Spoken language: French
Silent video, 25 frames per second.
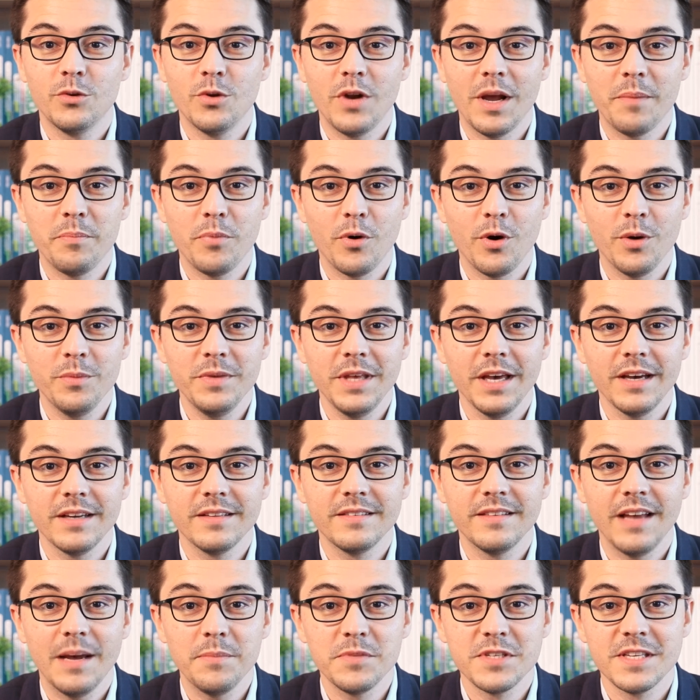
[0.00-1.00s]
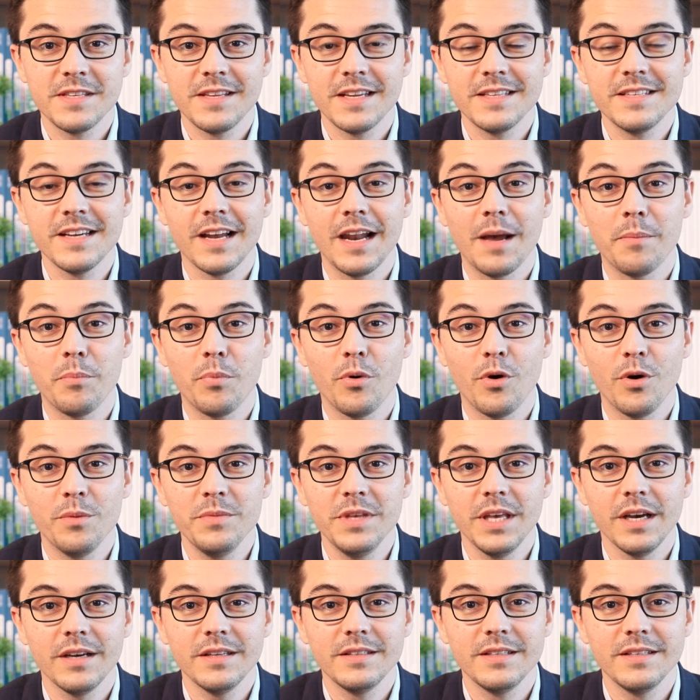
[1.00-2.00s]
de la première étape, c'est-à-dire la
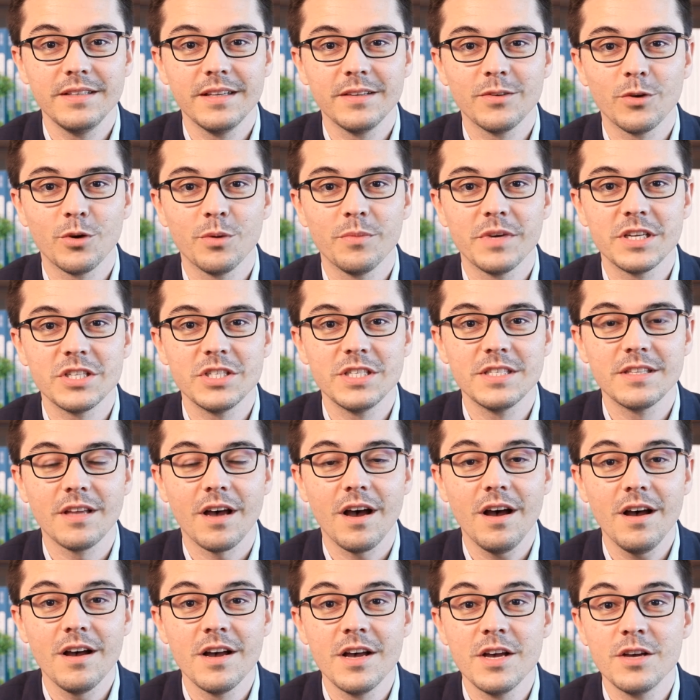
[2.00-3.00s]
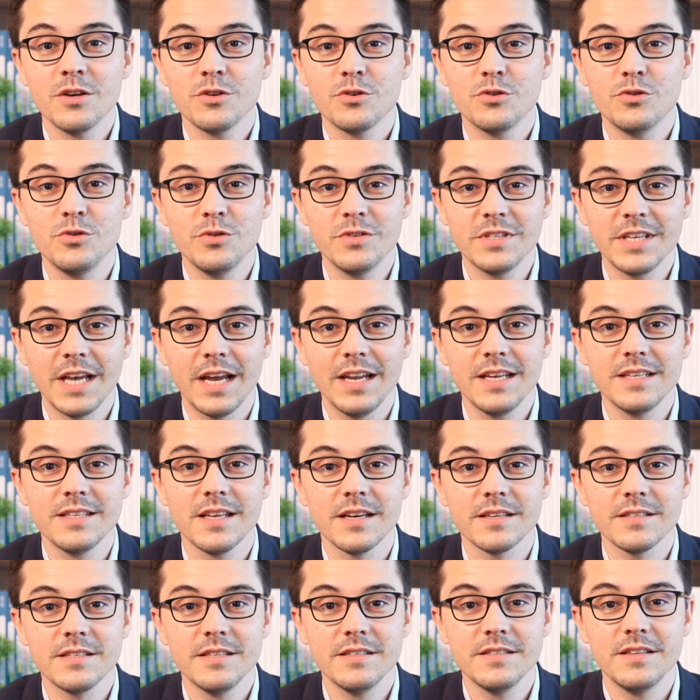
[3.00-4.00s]
première idée d'être magistrat, jusqu'à
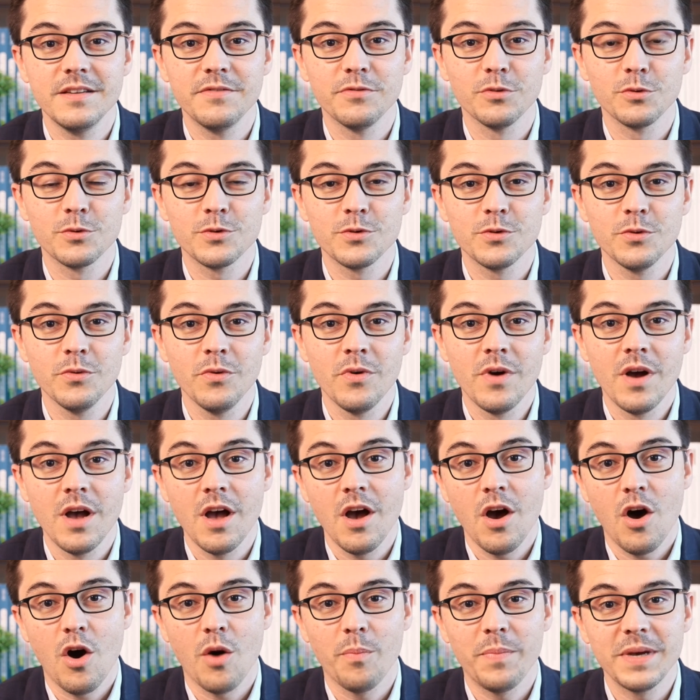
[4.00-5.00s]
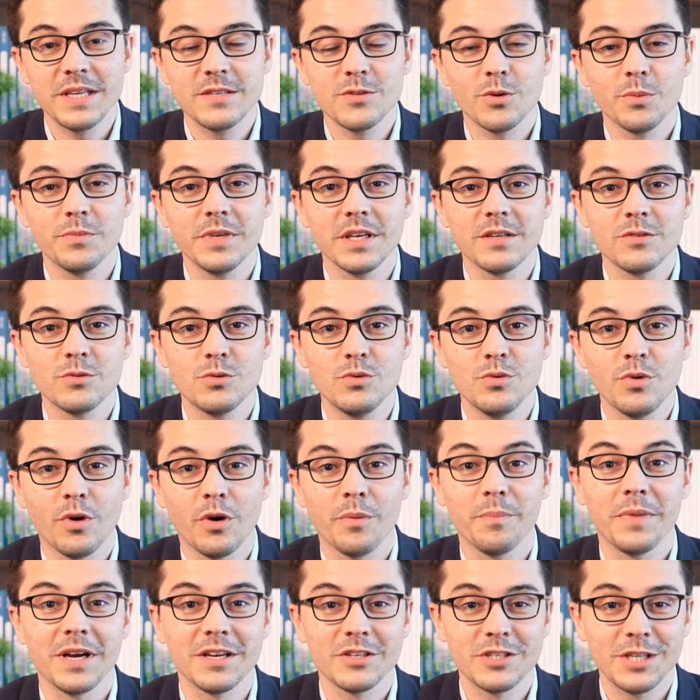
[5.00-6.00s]
l'exercice des fonctions, en passant bien sûr par